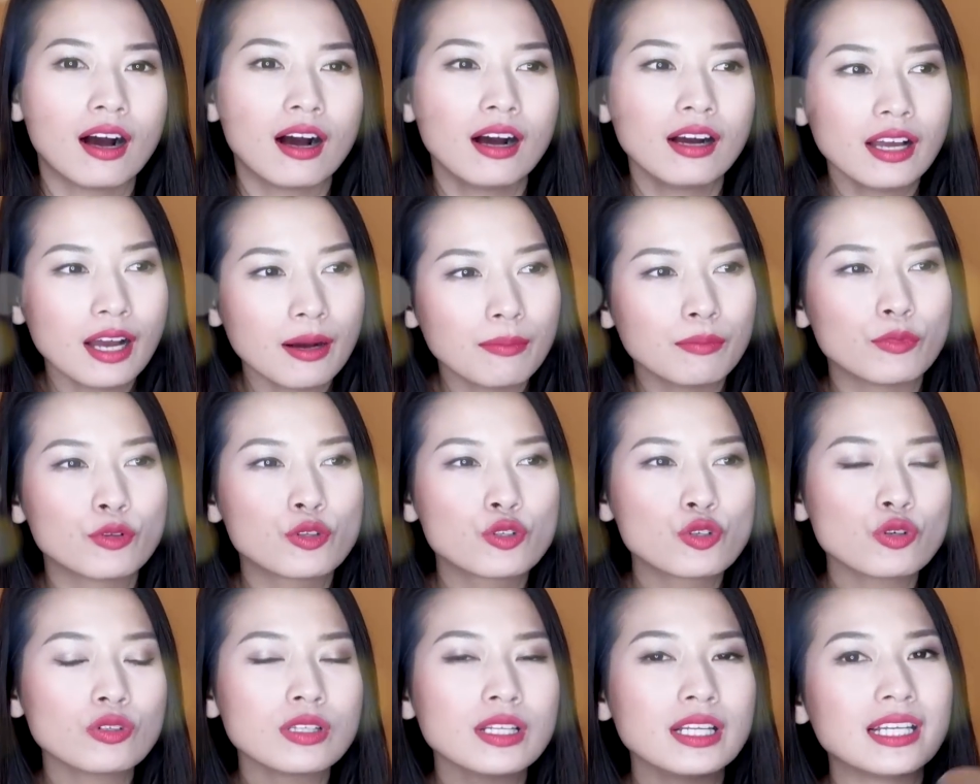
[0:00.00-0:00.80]
hơi ẩm một
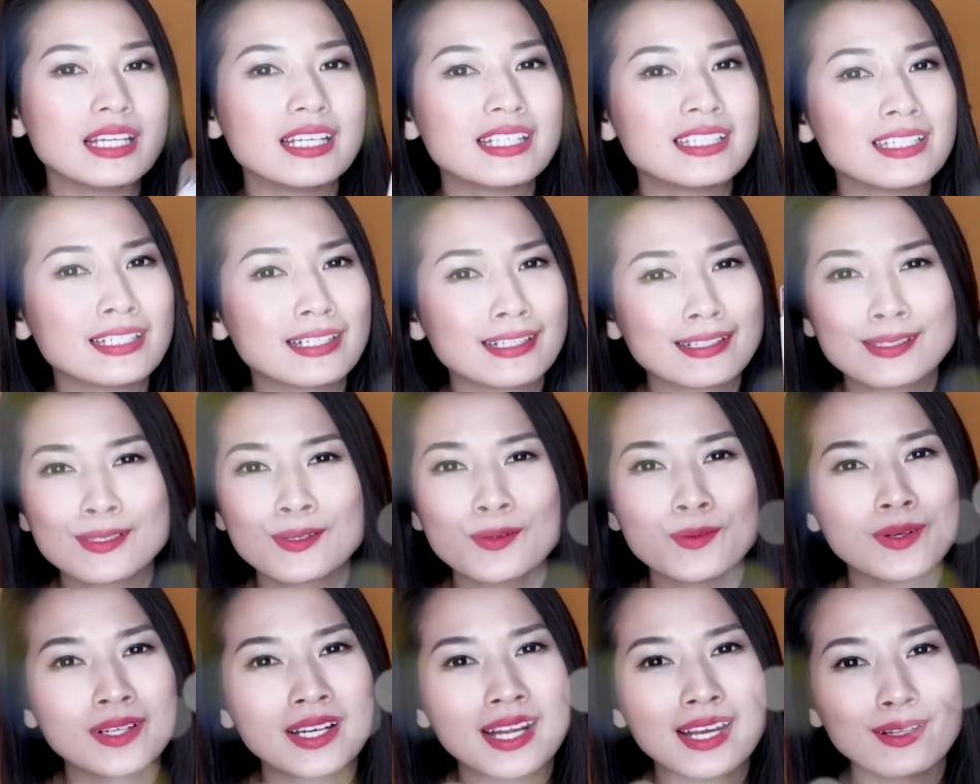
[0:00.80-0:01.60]
chút thì Ly chỉ cần
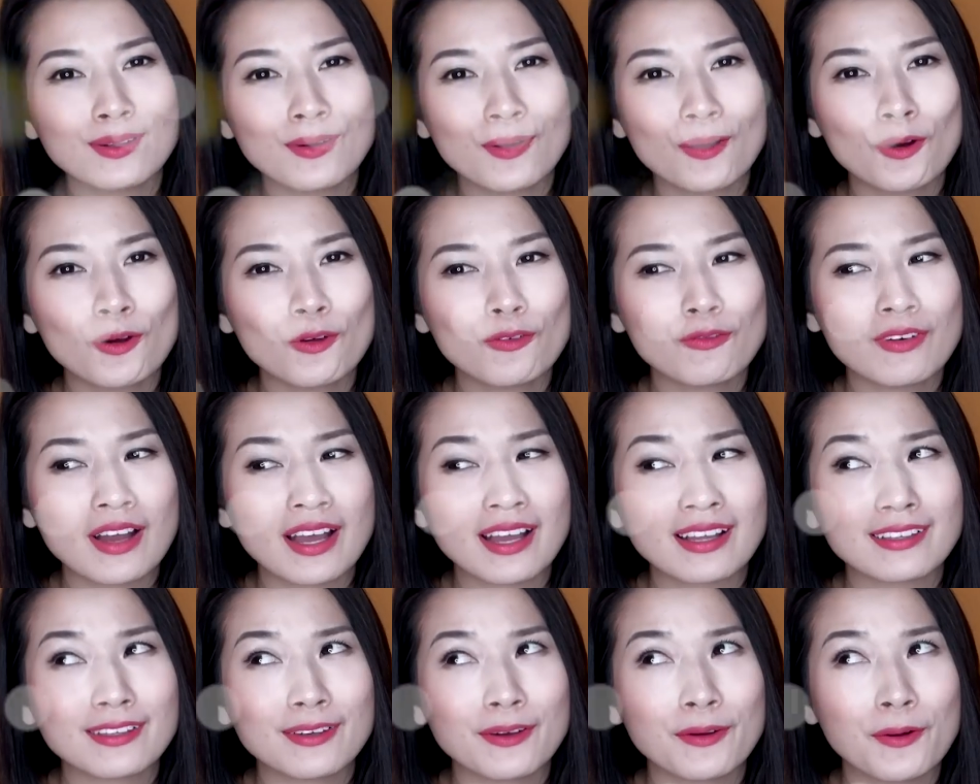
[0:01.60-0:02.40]
dùng cái này thôi
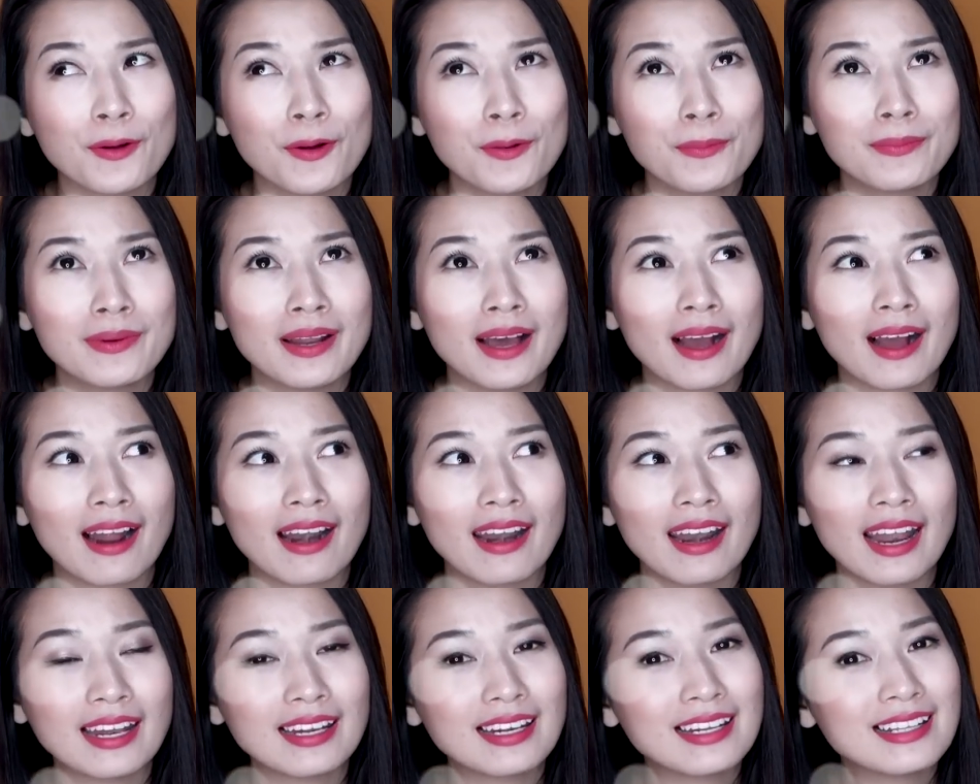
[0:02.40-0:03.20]
và nhiều hôm là
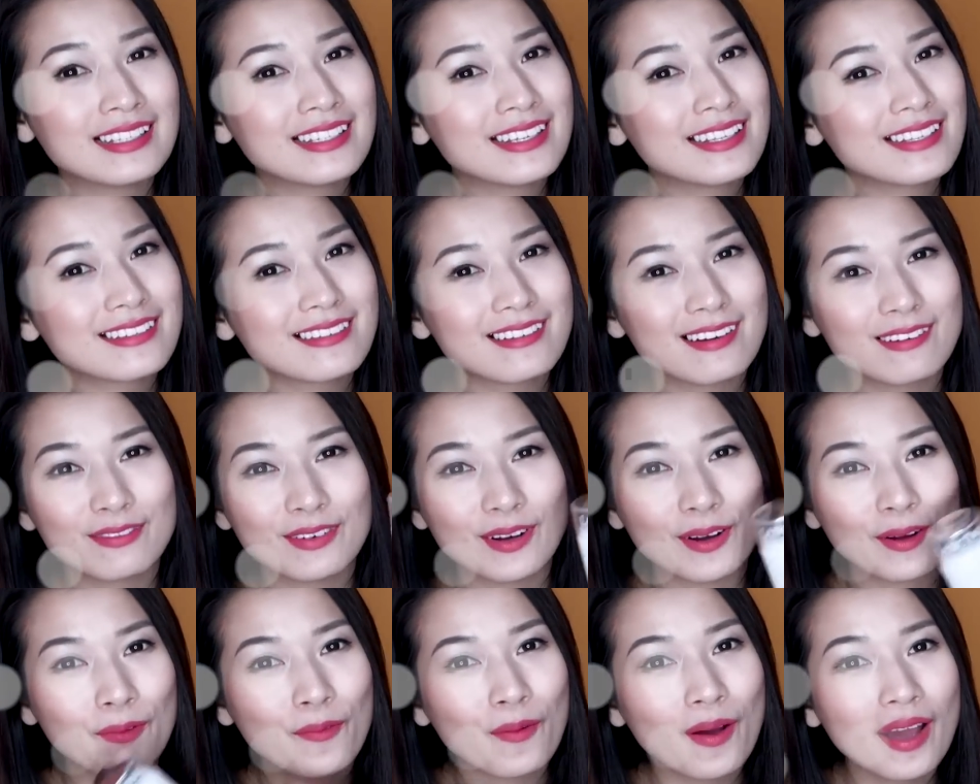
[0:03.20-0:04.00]
lăn lên trên giường
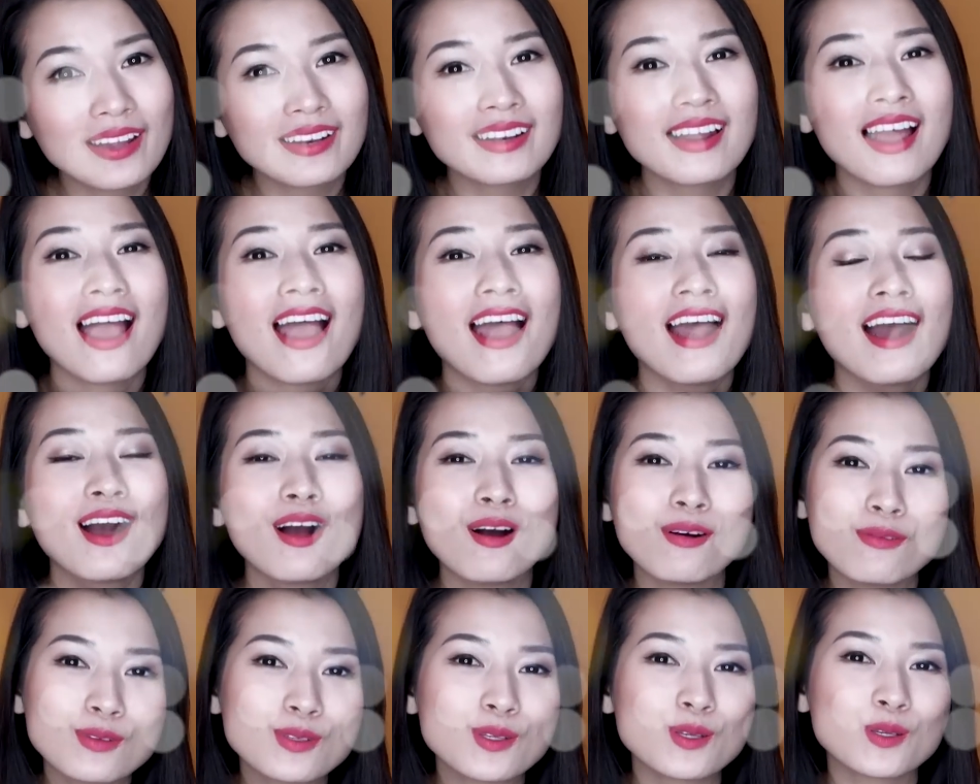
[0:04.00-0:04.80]
và quên
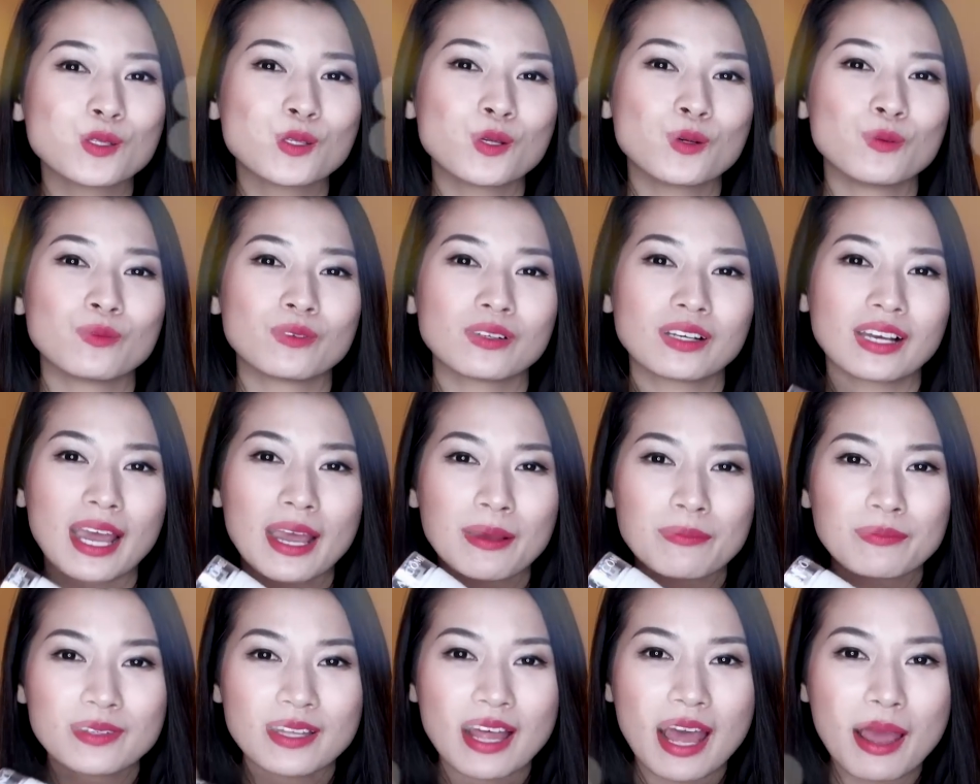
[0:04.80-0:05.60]
không sử dụng
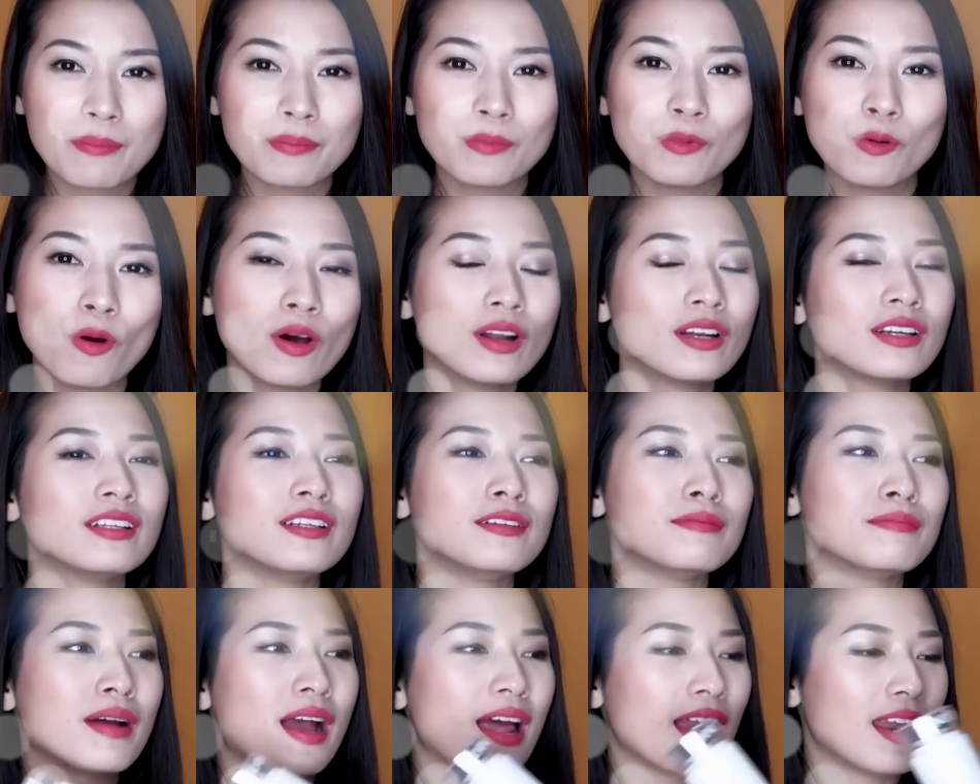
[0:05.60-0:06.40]
kem đêm luôn
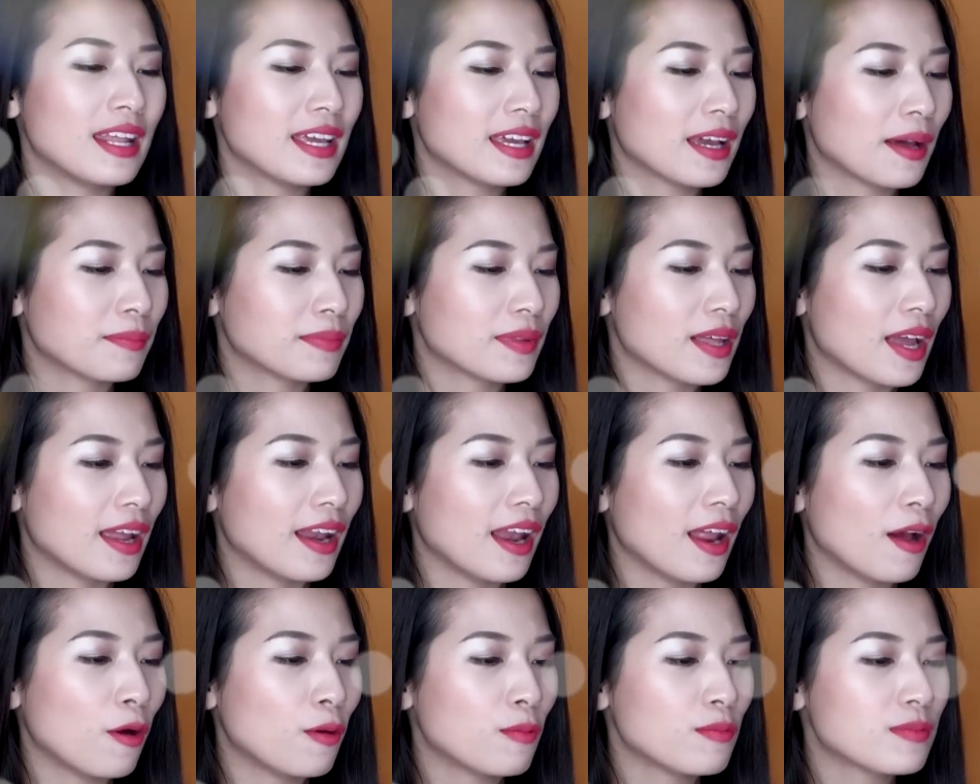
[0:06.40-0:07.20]
nhưng mà Ly cảm thấy
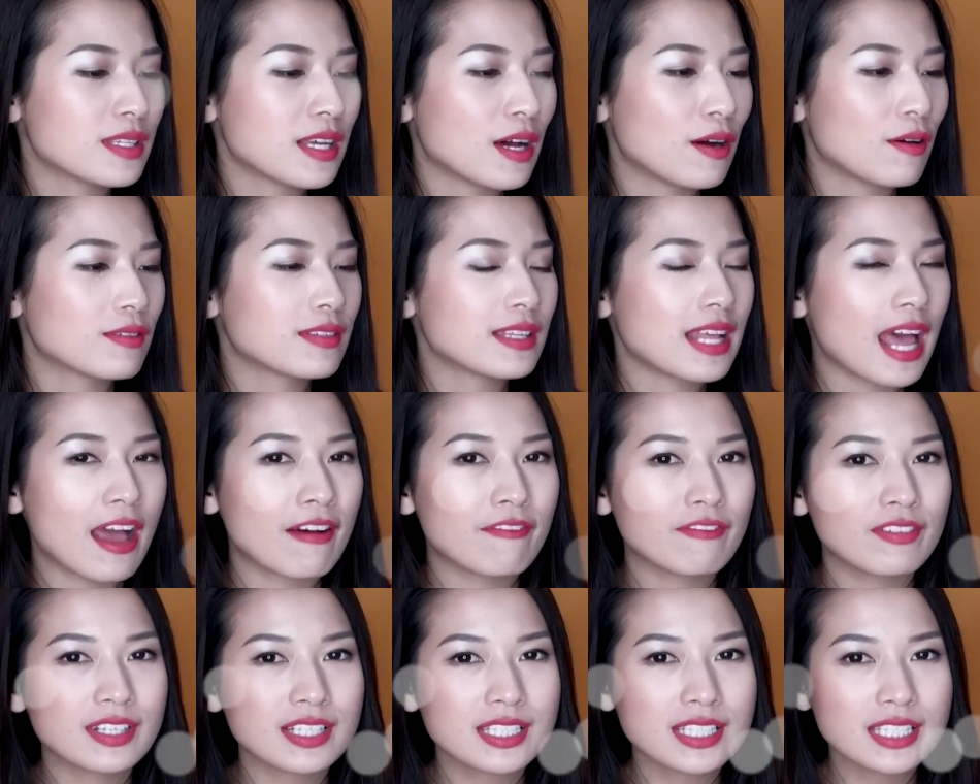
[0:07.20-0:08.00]
là hôm sau
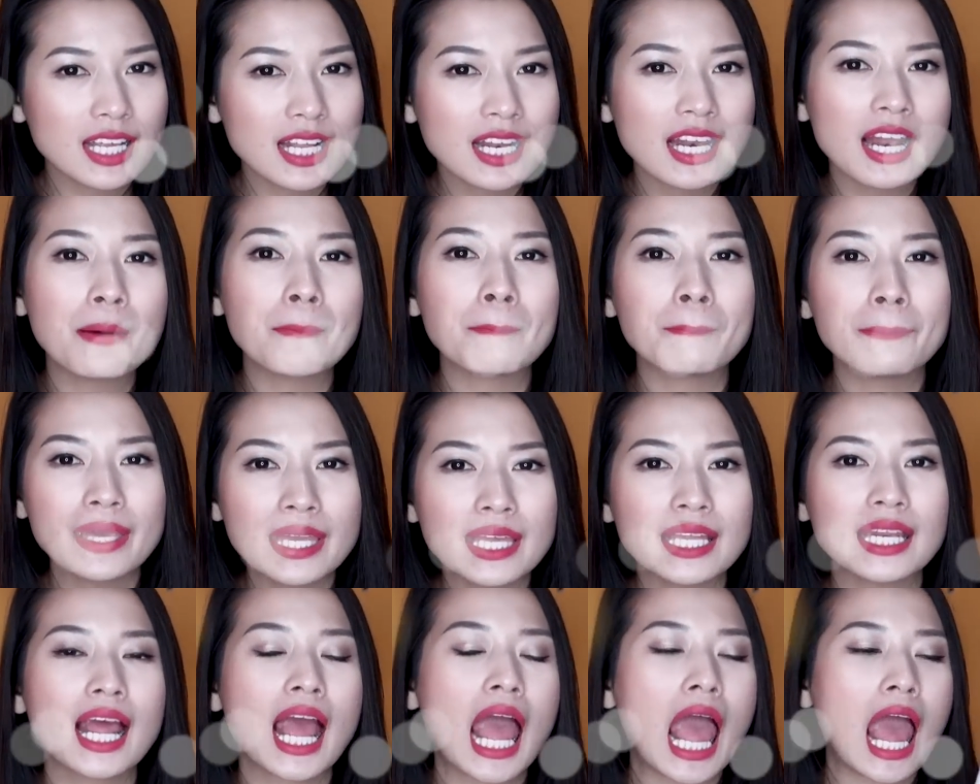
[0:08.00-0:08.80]
da vẫn rất là
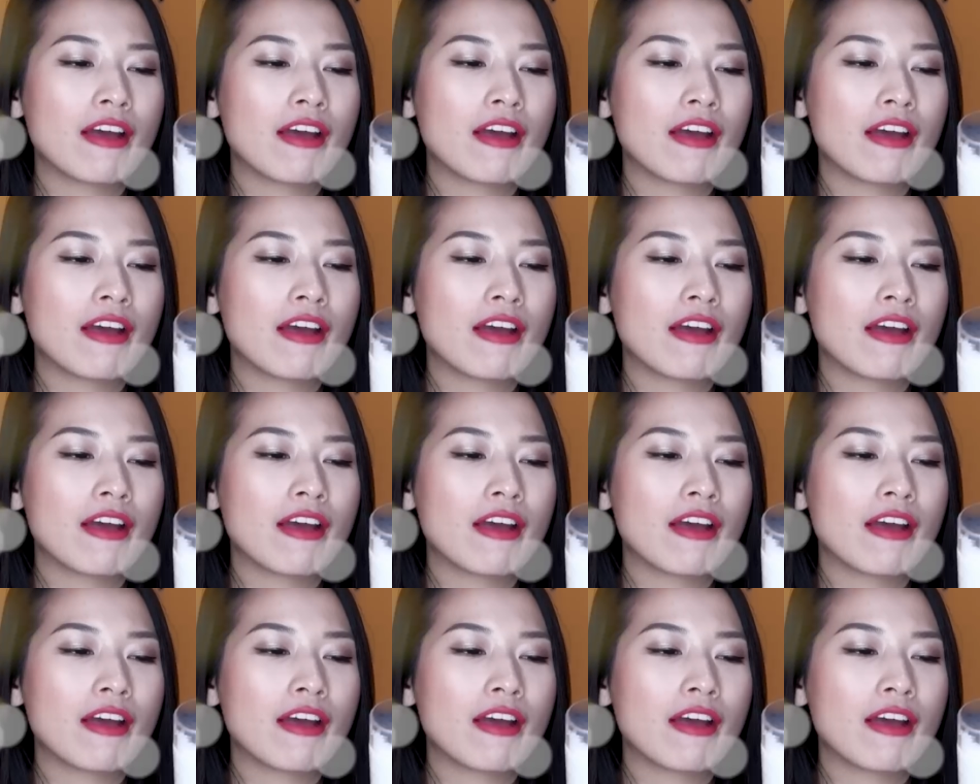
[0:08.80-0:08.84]
mịn